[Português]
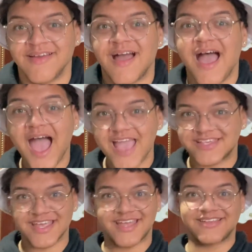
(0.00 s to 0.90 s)
Ah,
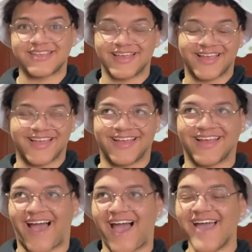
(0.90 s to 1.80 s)

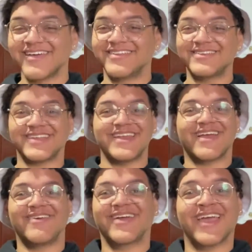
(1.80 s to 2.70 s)
gente! Ai, eu não sei
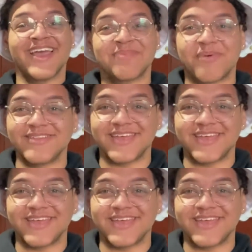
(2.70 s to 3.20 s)
nem como que responde